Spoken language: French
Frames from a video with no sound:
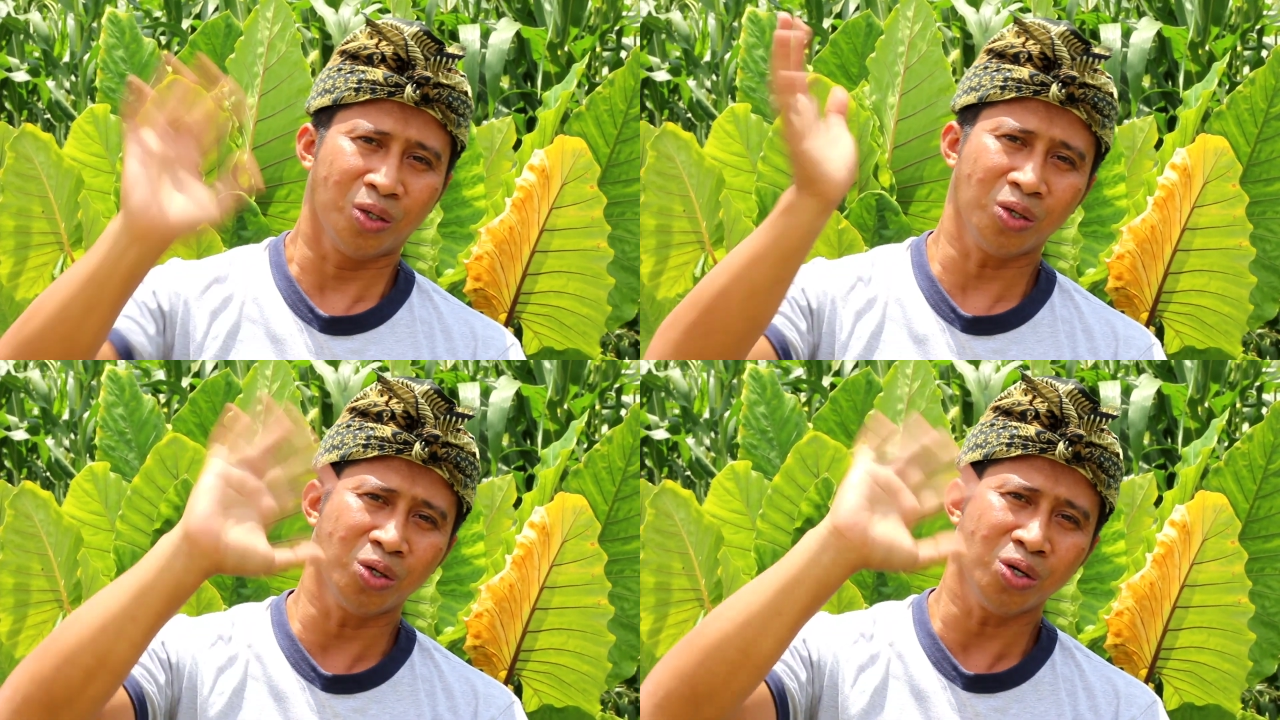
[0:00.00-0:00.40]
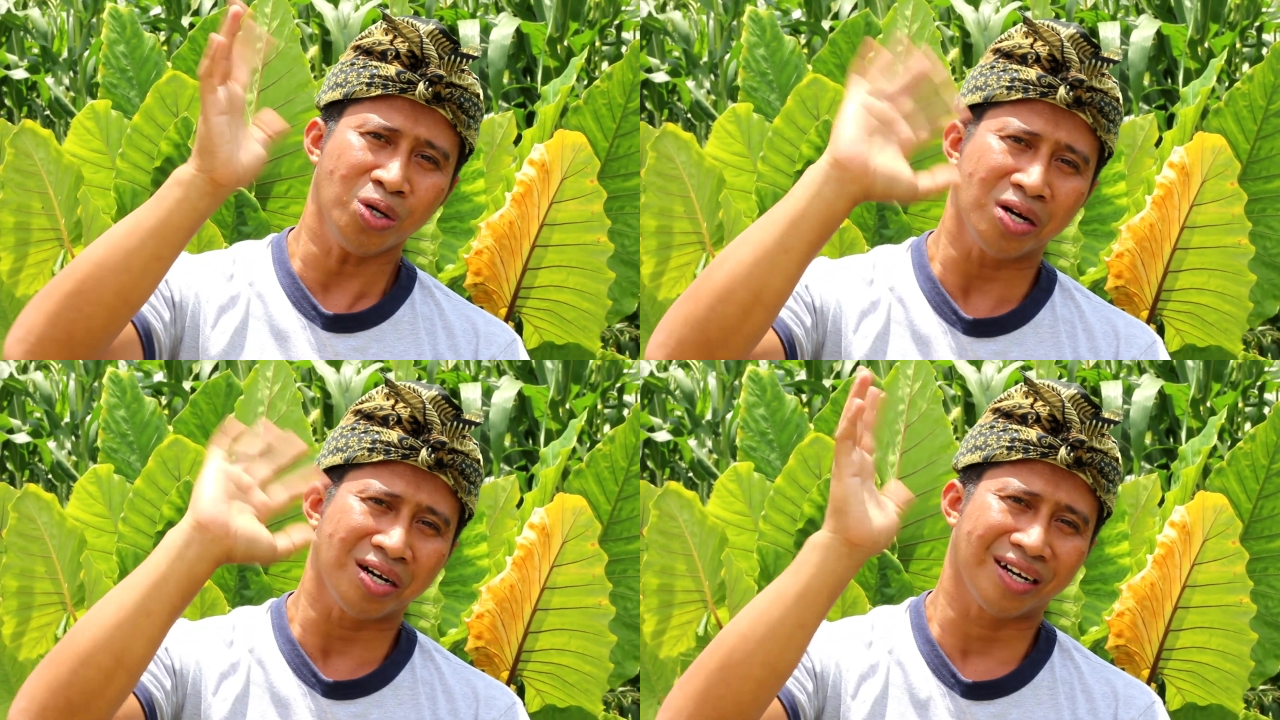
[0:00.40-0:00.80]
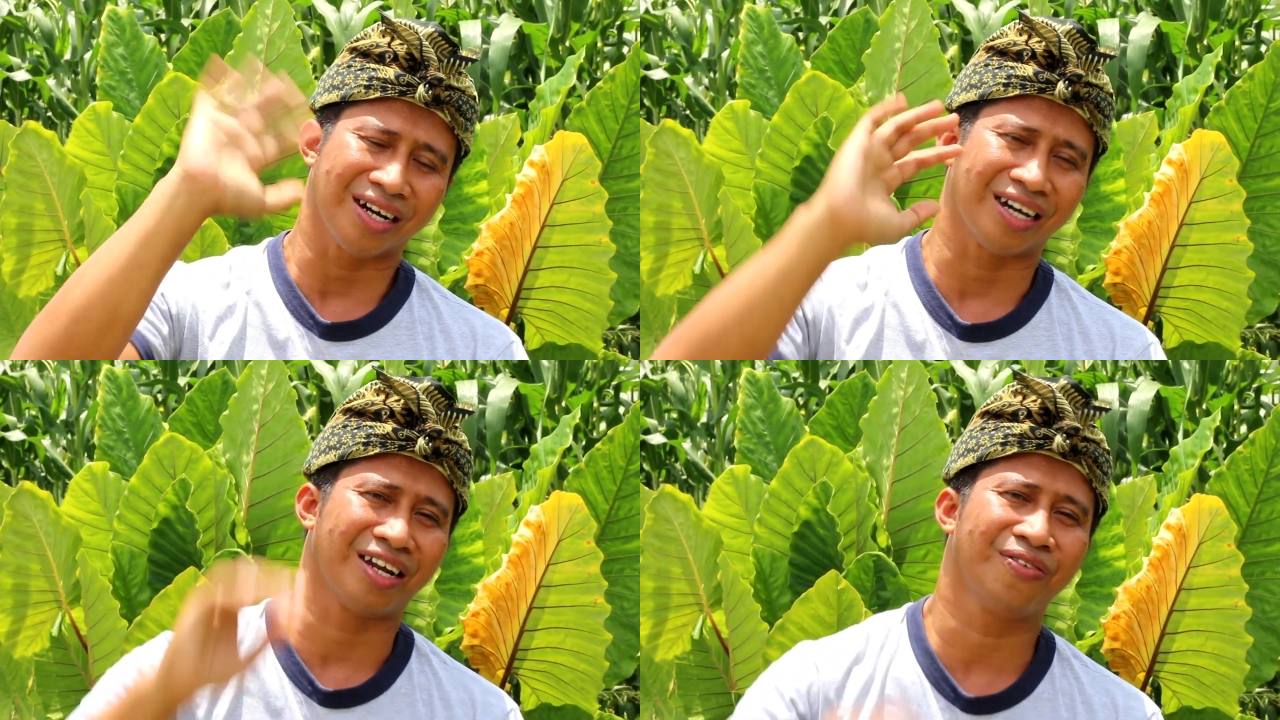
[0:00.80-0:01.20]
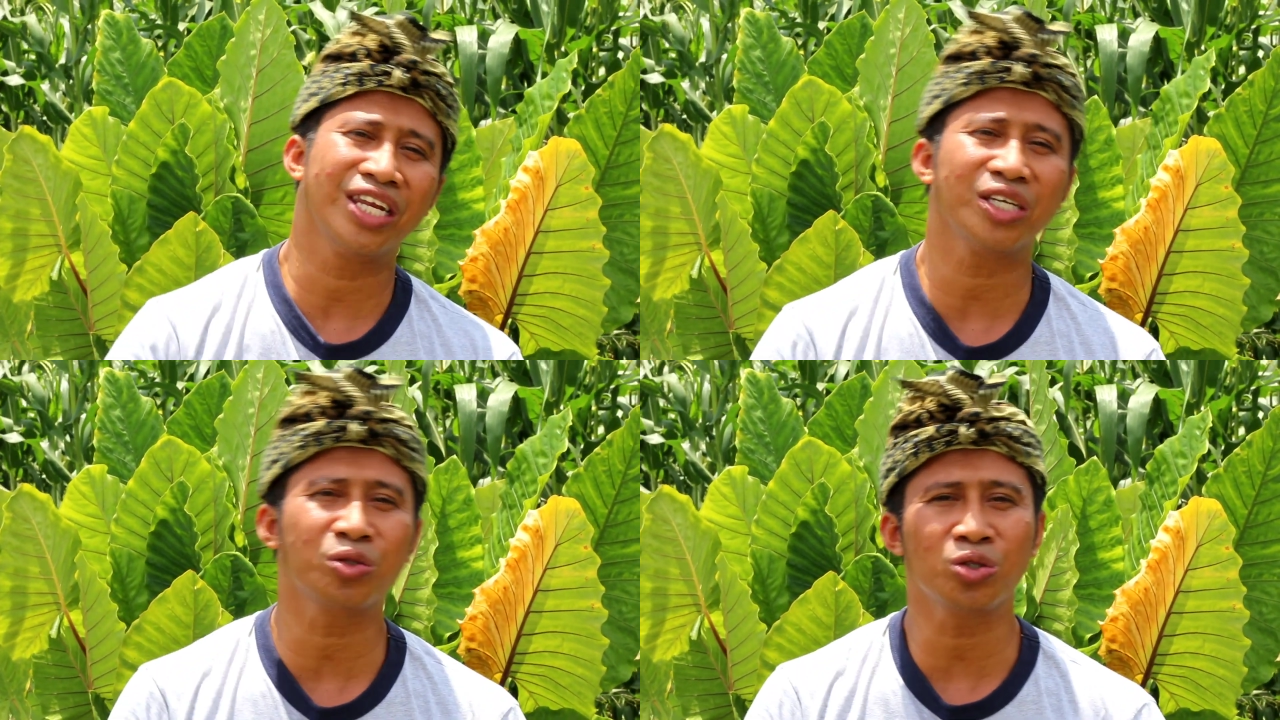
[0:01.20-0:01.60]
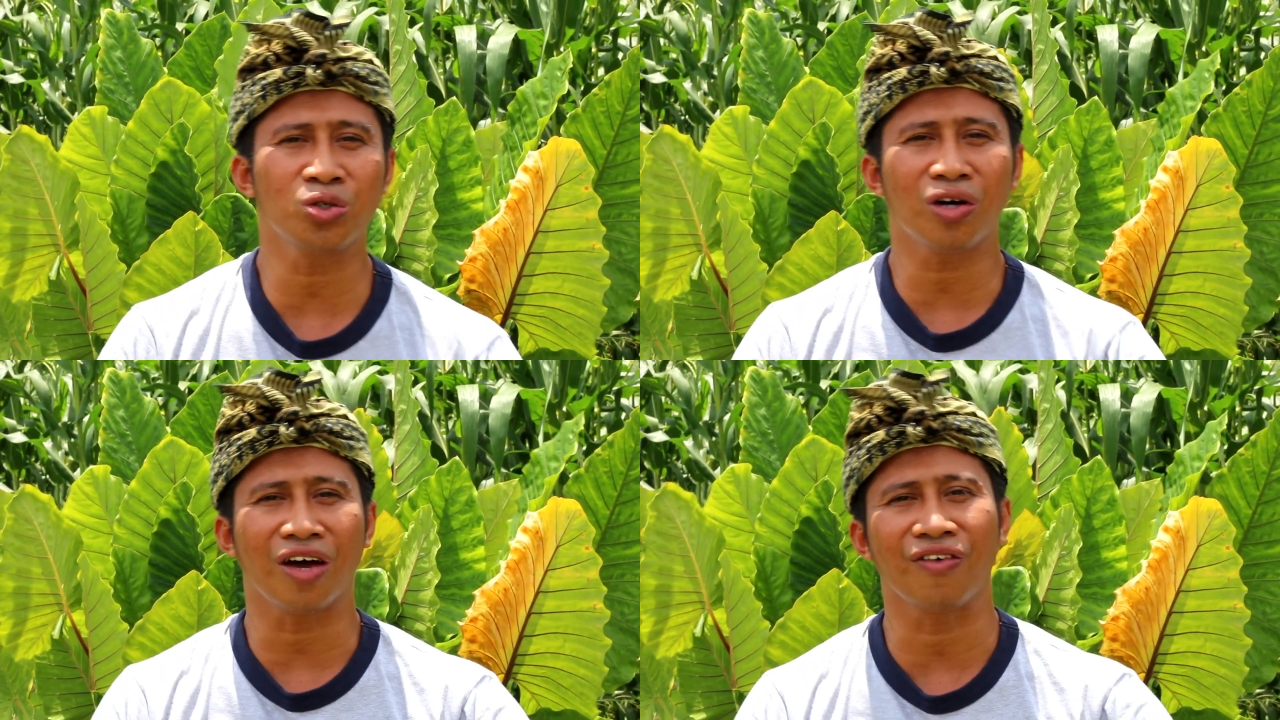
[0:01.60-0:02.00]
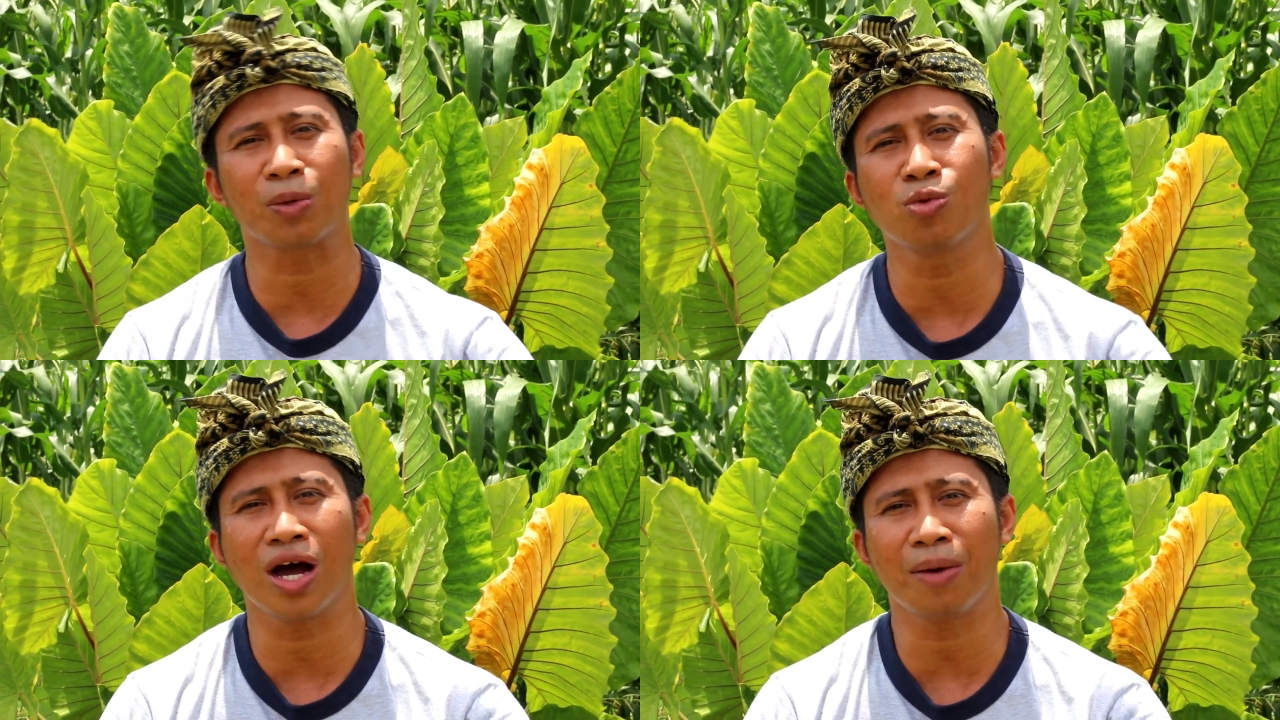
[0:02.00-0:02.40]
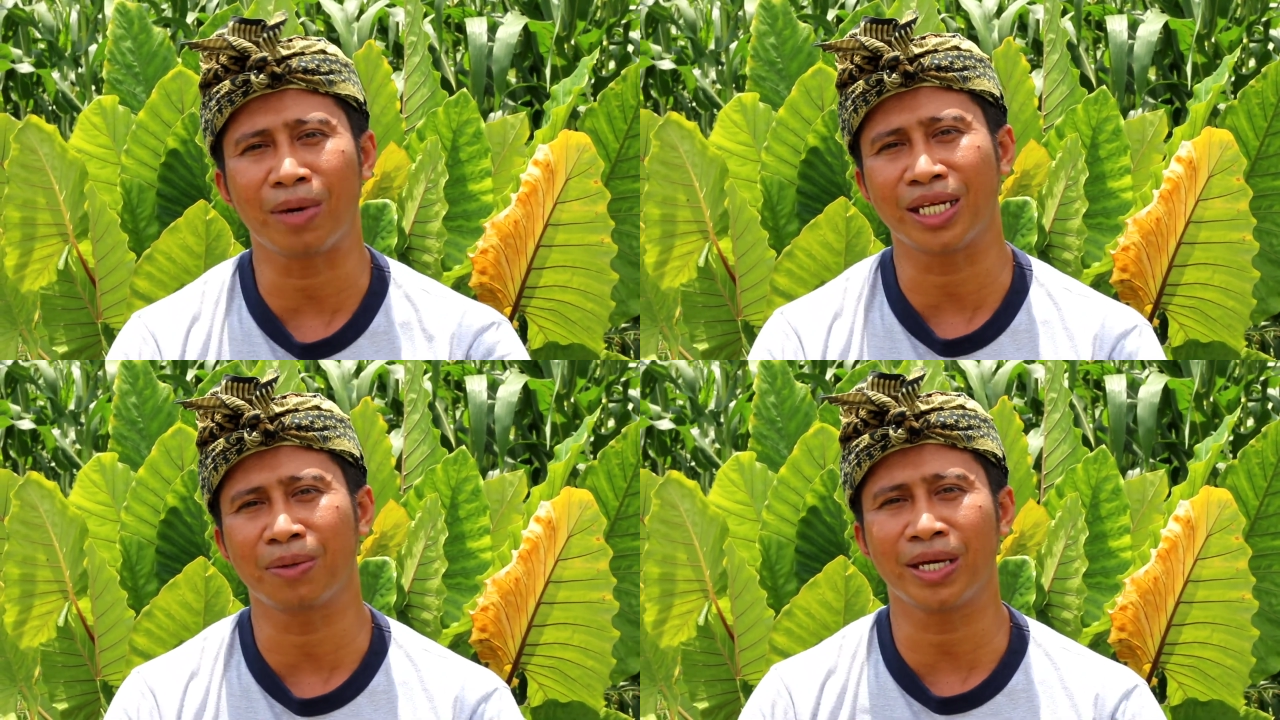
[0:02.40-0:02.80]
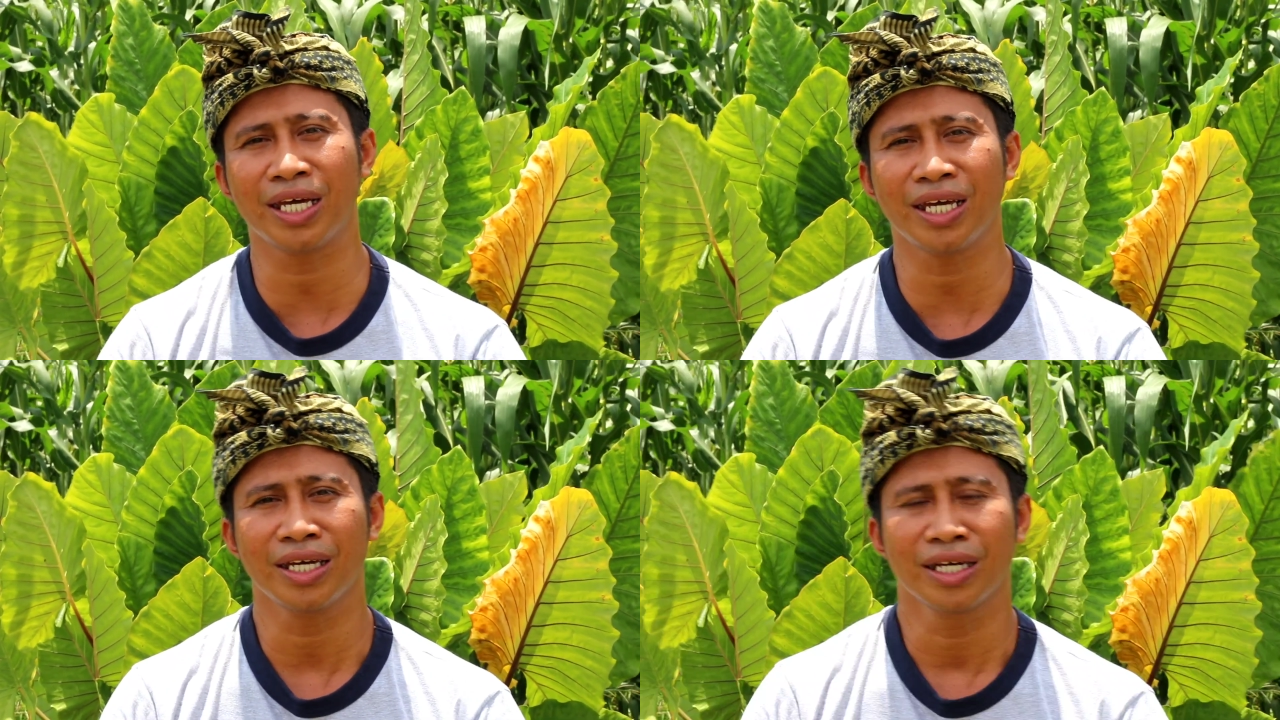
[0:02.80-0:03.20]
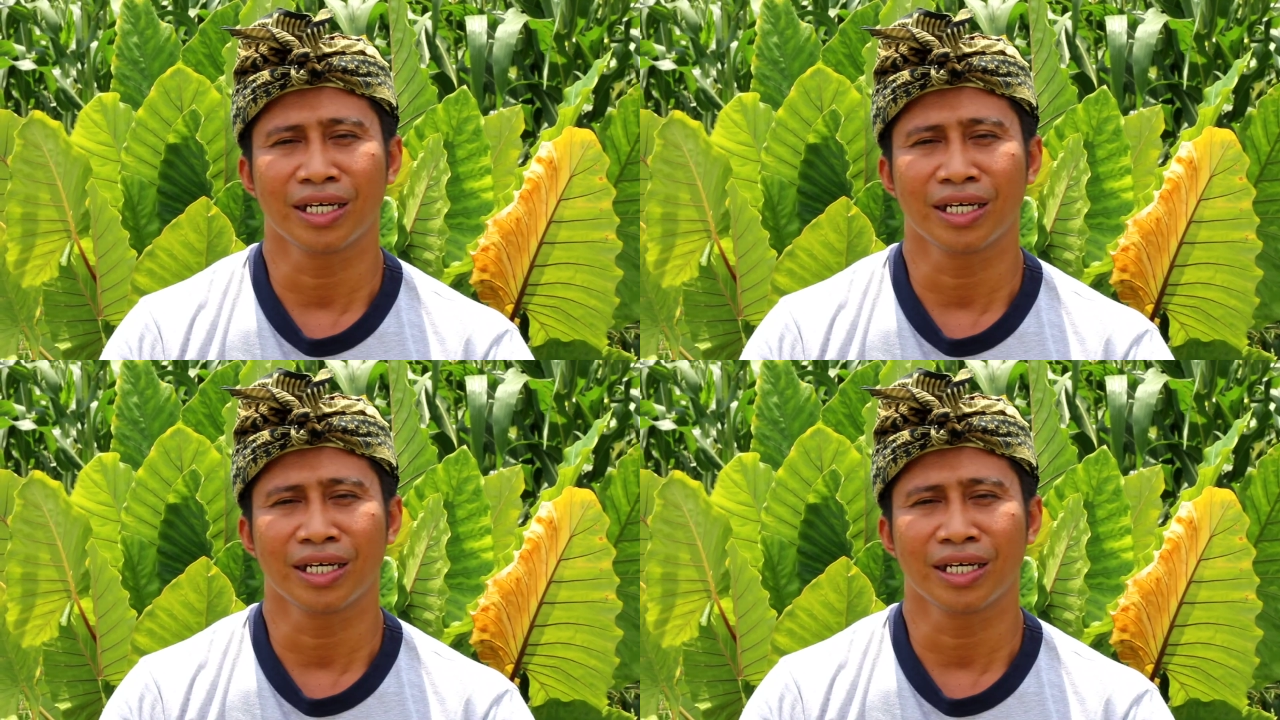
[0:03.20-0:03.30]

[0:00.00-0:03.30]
Coucou Revenez toujours avec moi, ma DB.